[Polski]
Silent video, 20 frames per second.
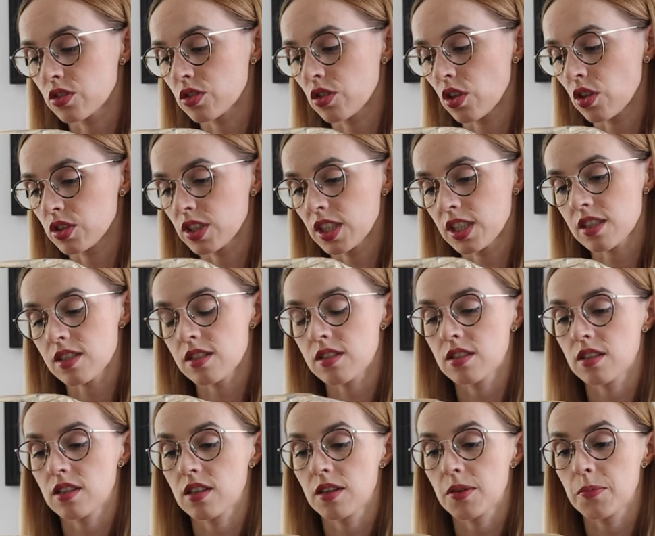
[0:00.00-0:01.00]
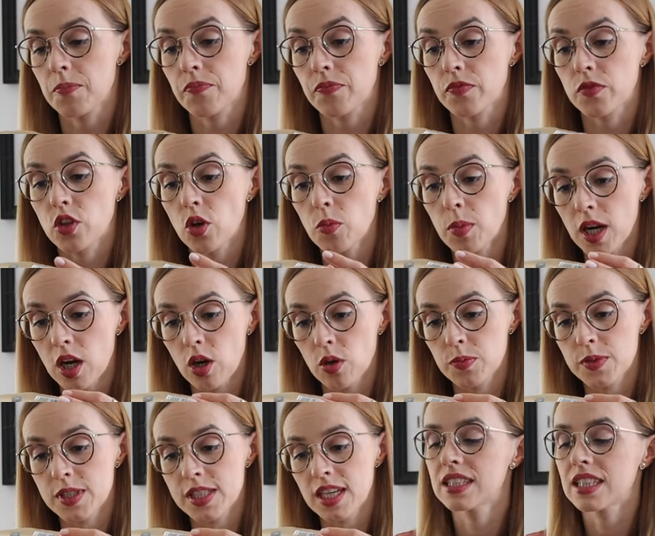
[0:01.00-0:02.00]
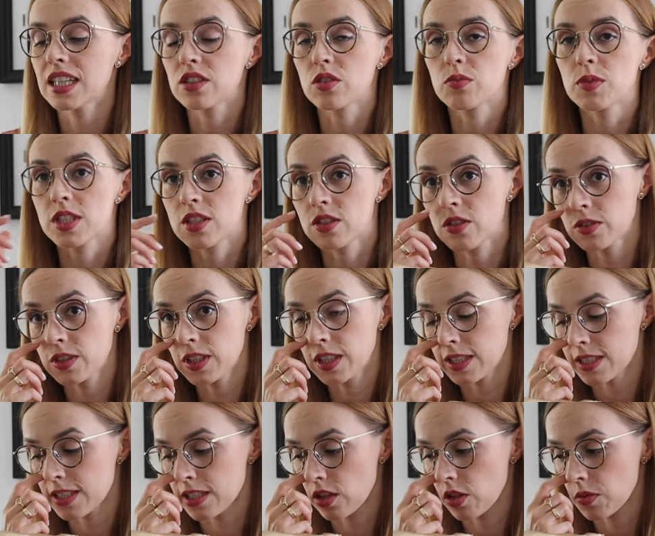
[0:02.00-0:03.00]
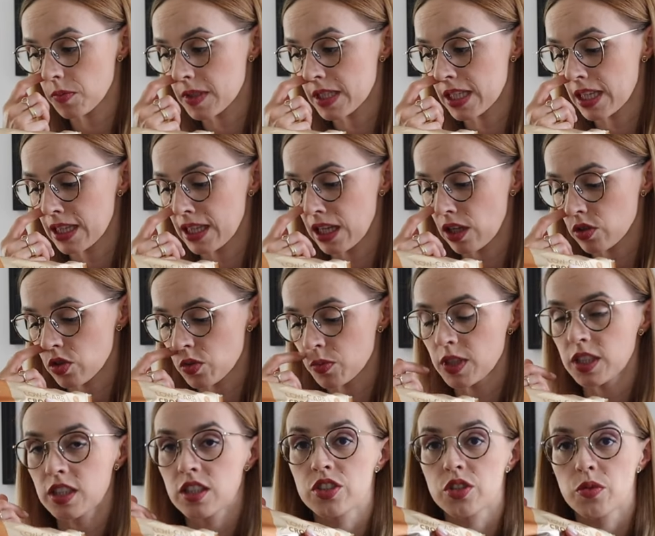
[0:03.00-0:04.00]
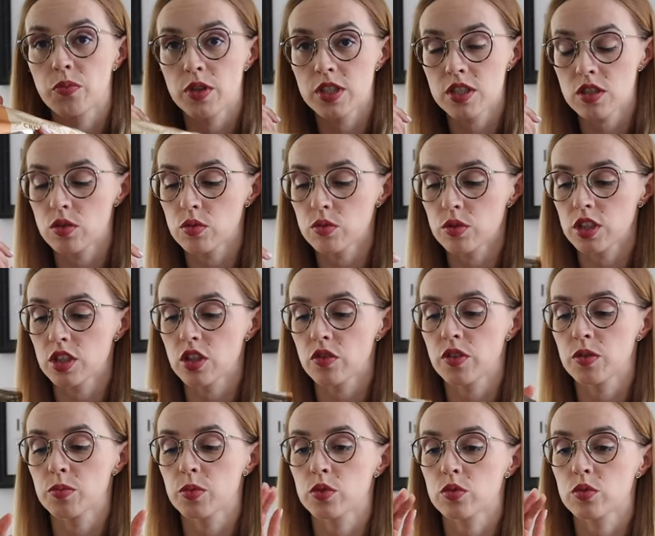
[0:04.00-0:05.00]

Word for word: to jest um, dobra opcja. Natomiast to nie jest opcja dla osób na diecie bezglutenowej, bo